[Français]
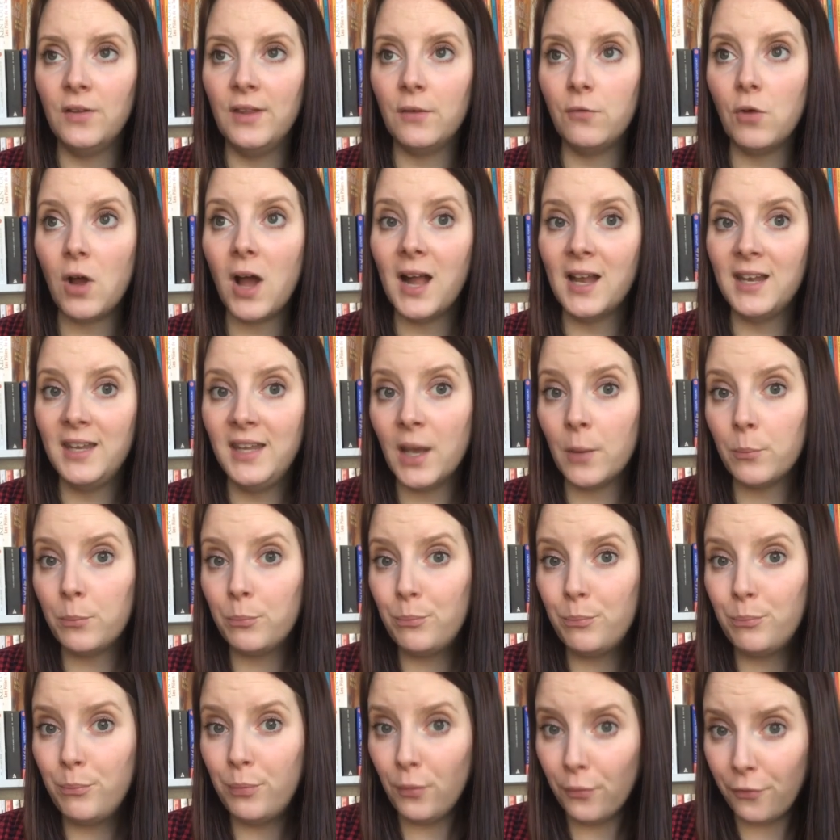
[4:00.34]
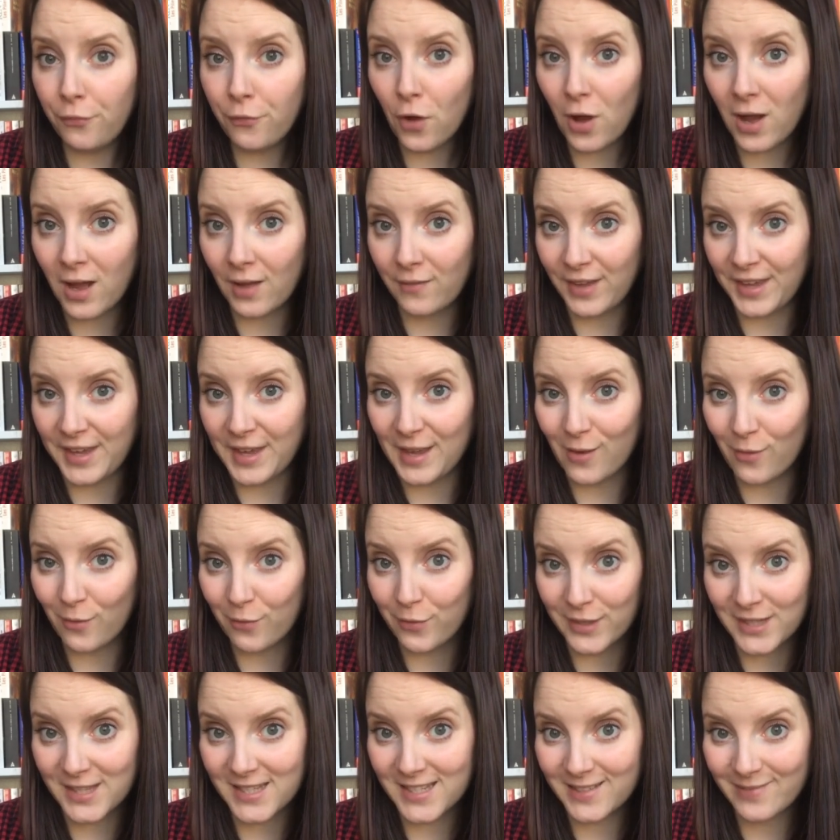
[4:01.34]
euh, d'avoir un lien plus fort avec elles,
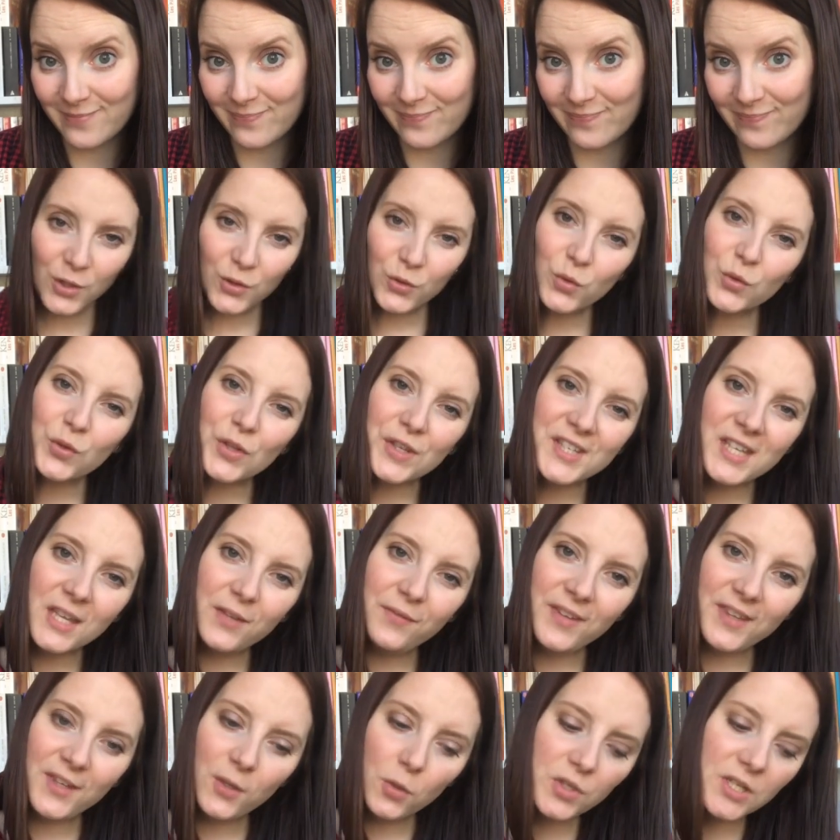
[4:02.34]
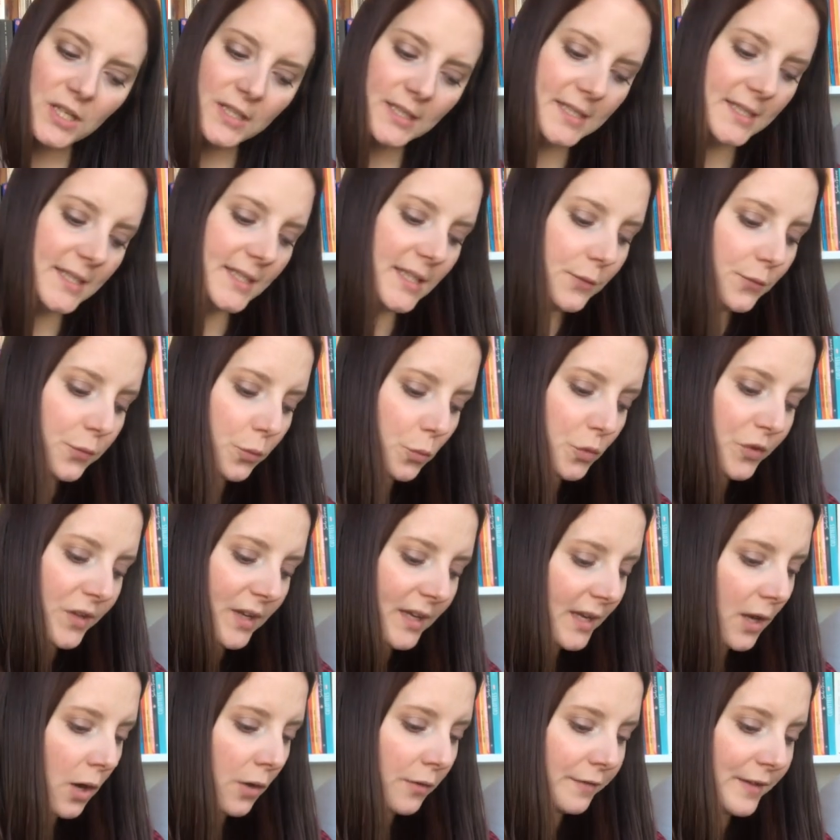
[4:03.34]
en fait. Donc dans cette vidéo, j'ai décidé de vous
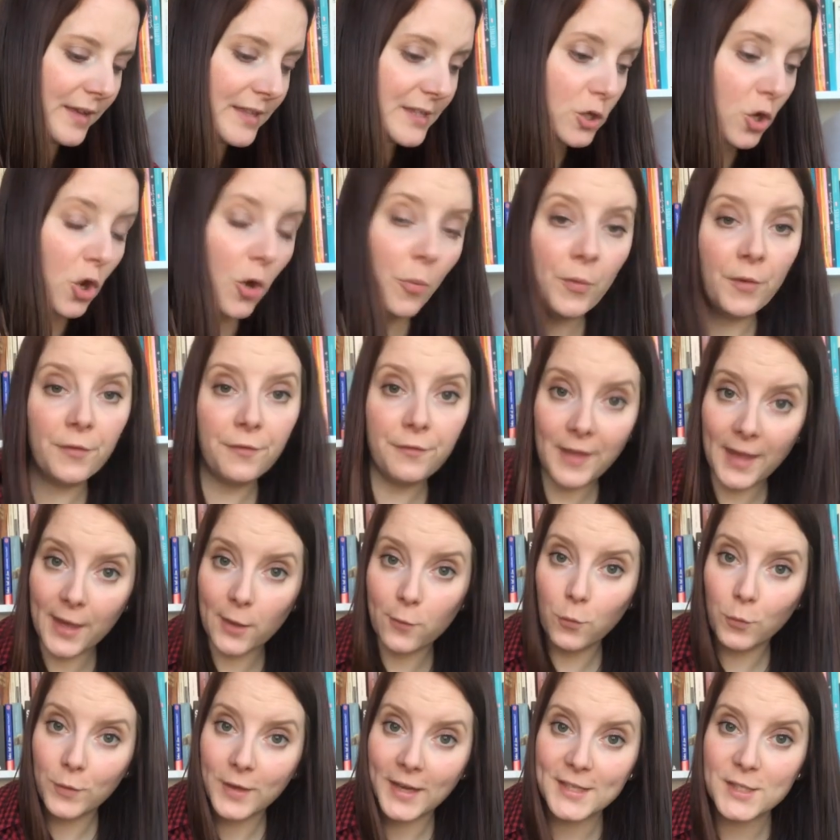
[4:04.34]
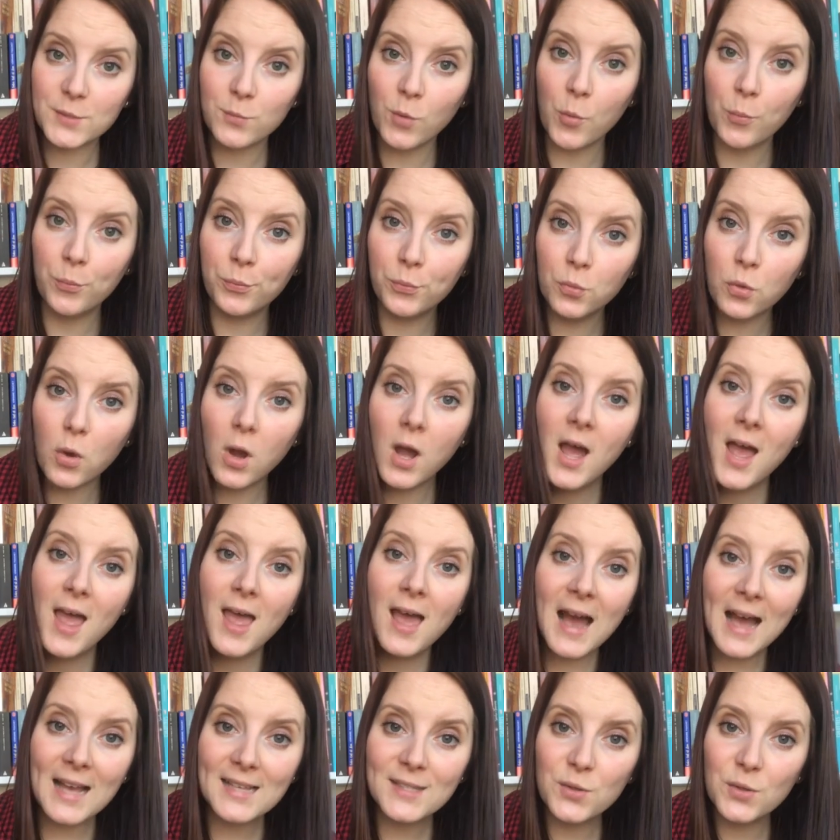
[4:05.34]
montrer en fait comment faire concrètement pour
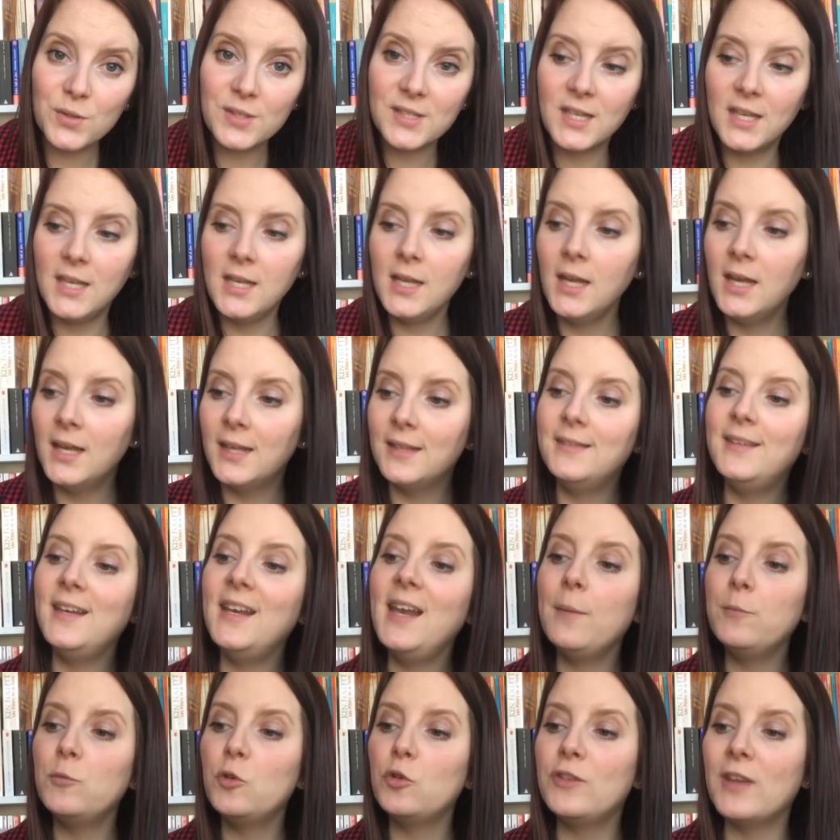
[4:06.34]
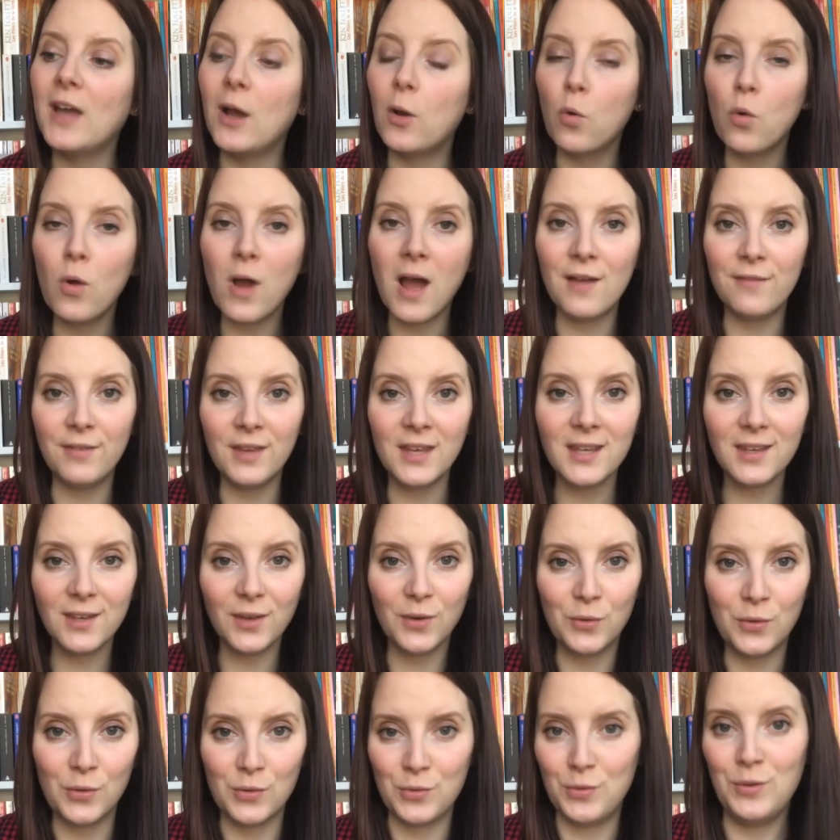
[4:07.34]
associer des lames de tarot
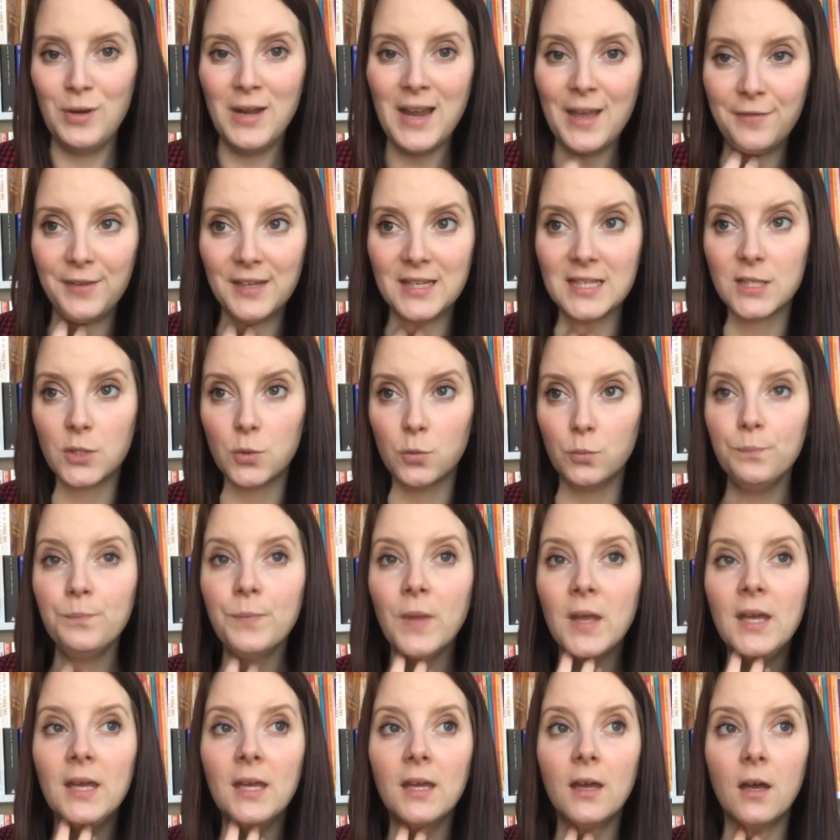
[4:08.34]
avec euh, la fiction.